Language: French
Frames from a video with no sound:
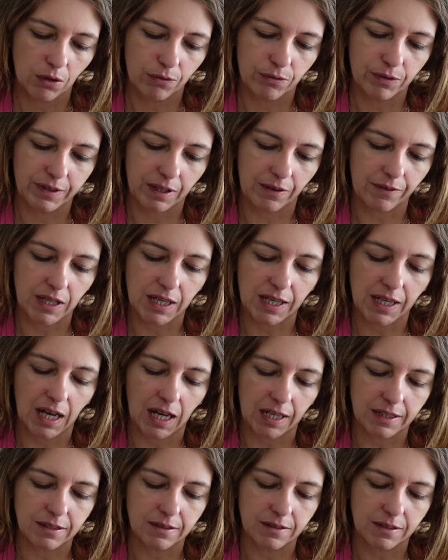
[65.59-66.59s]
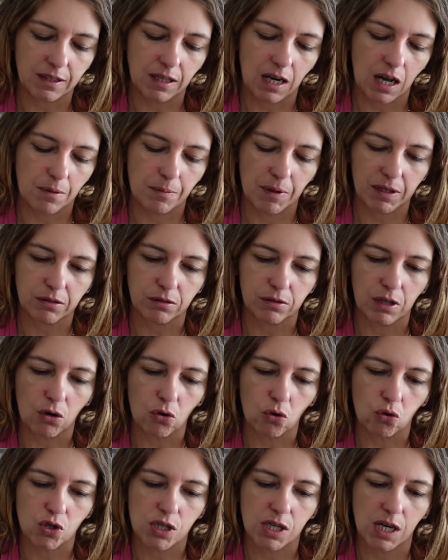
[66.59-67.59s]
Vous savez, les granités, là, à mettre dans le
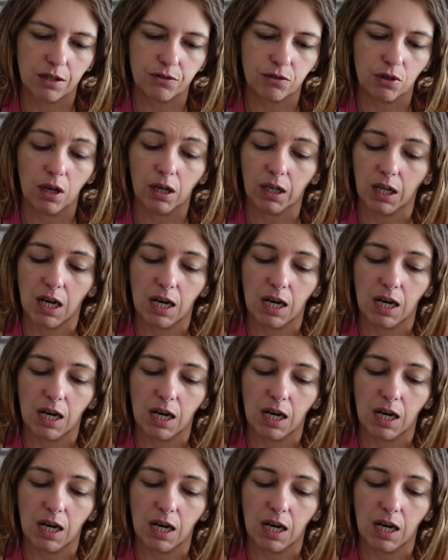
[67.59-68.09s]
congélateur.